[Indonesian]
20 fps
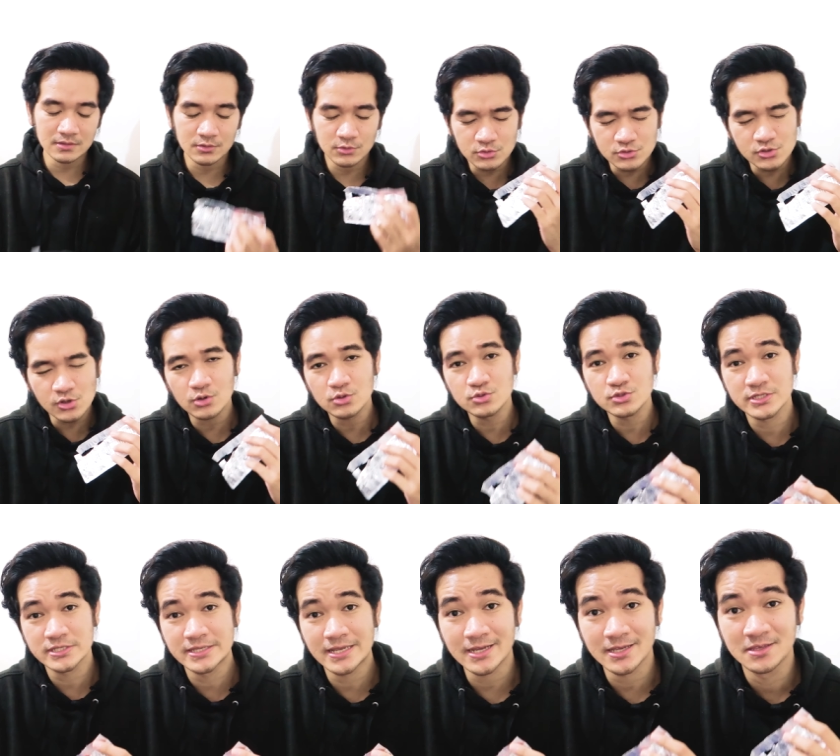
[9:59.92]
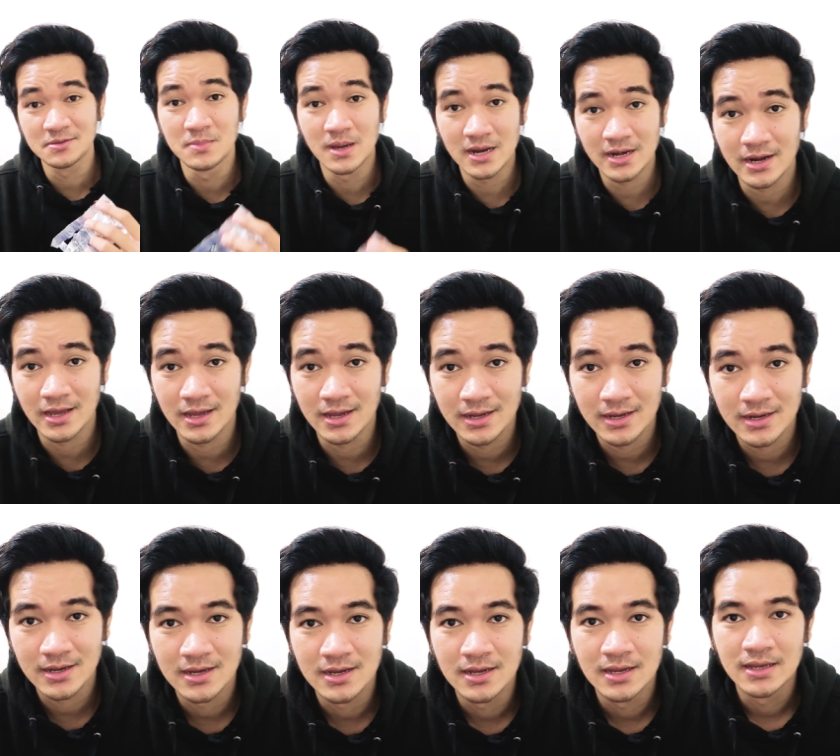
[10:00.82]
terus solusinya gimana
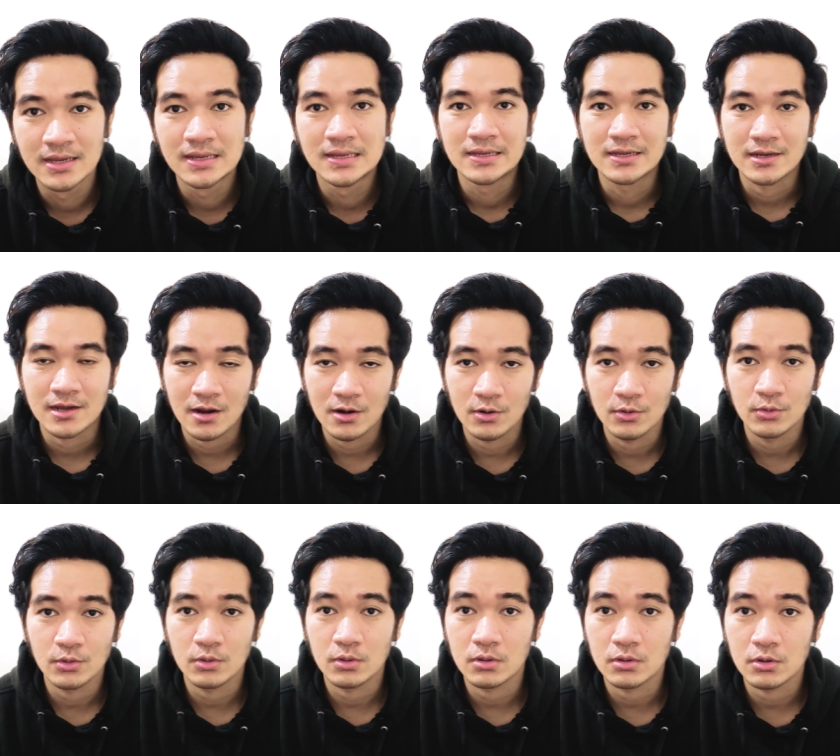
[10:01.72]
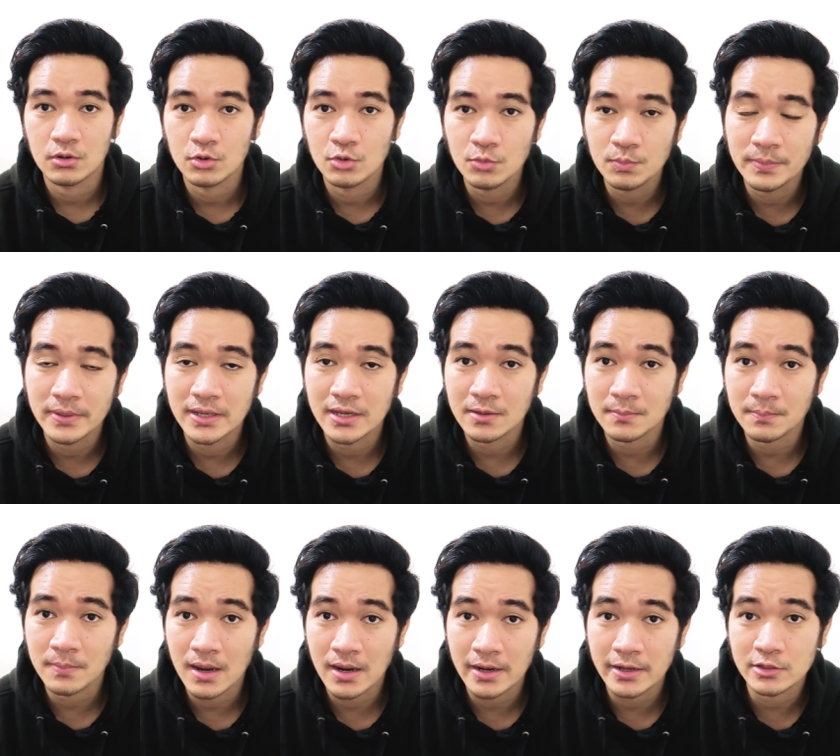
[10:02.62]
kalau lu pengen
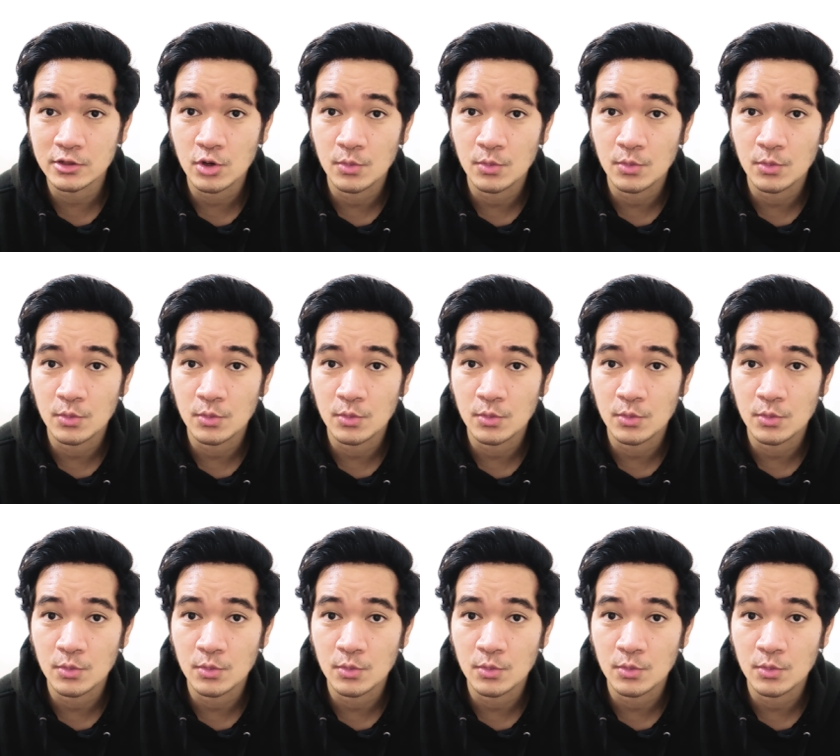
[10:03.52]
pakai